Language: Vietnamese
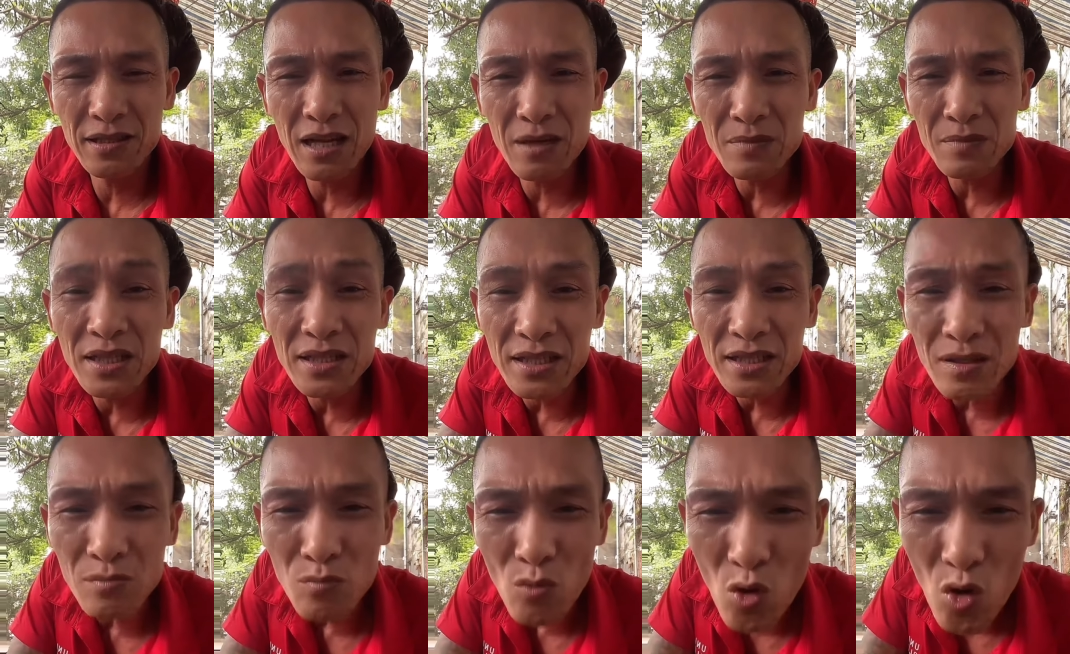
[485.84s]
Ở Lam
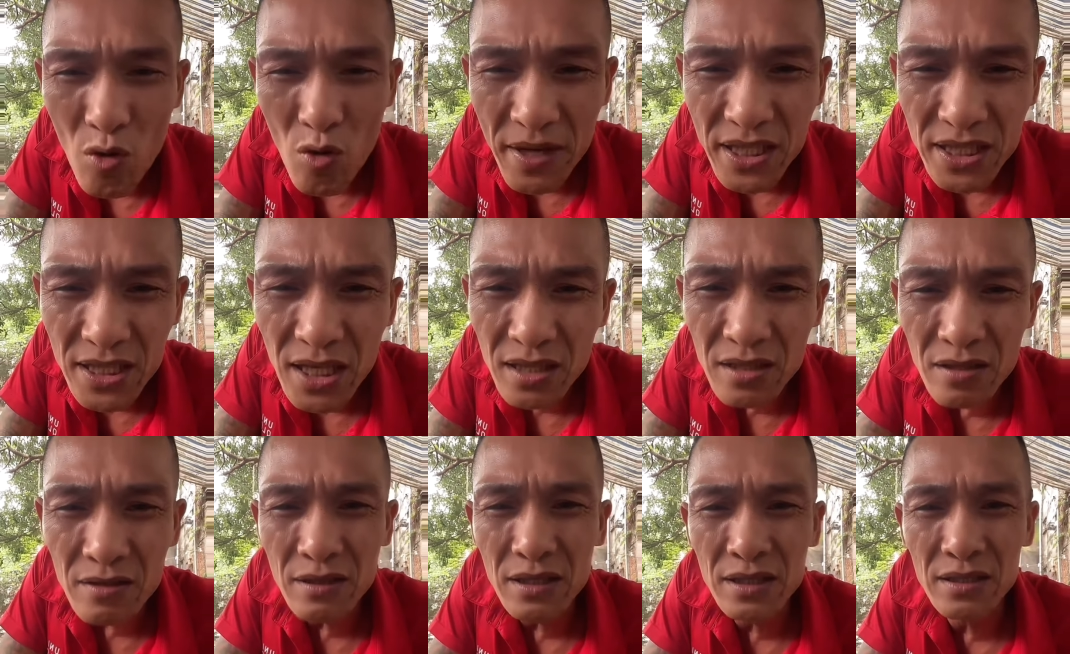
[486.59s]
Định các bố mày
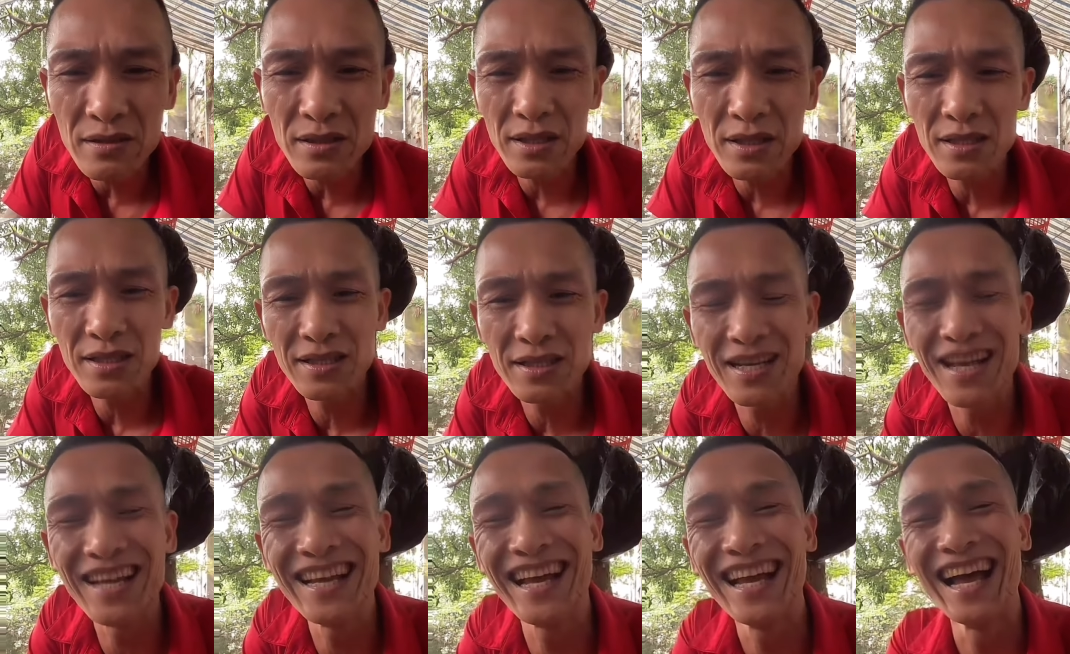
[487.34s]
chất luôn còn ờ,
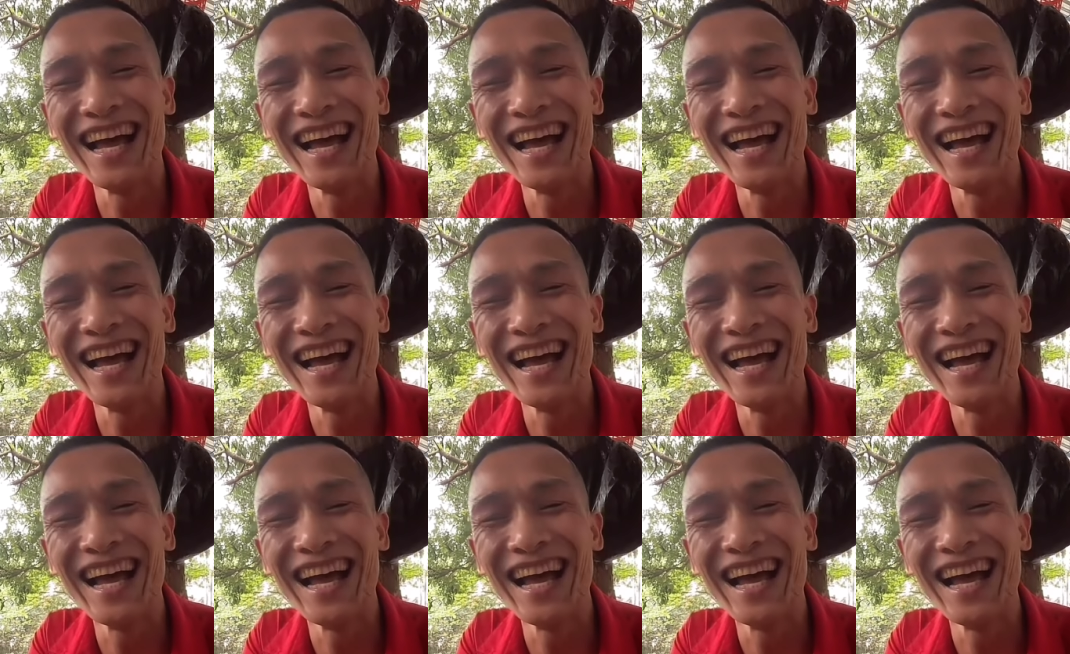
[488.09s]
